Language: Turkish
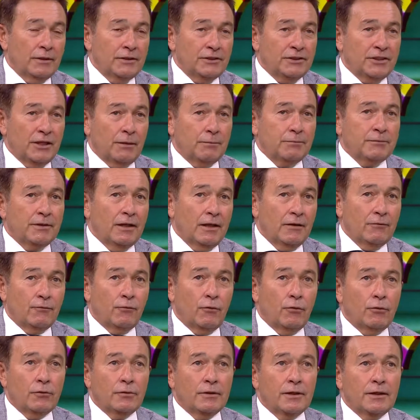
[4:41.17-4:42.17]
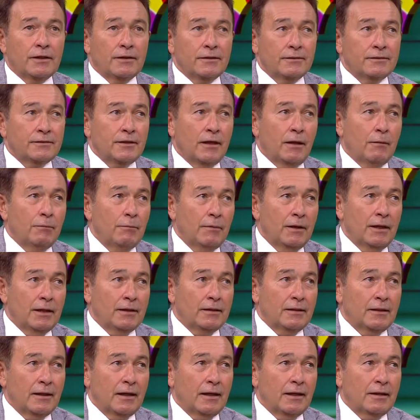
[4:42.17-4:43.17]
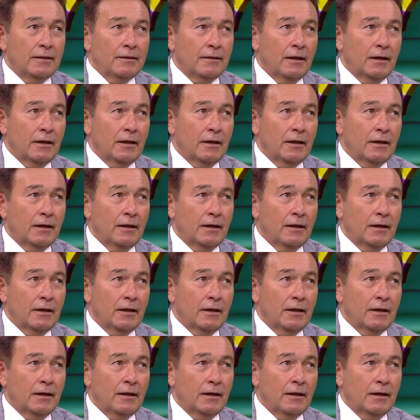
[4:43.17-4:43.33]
cep telefonları, tabletler,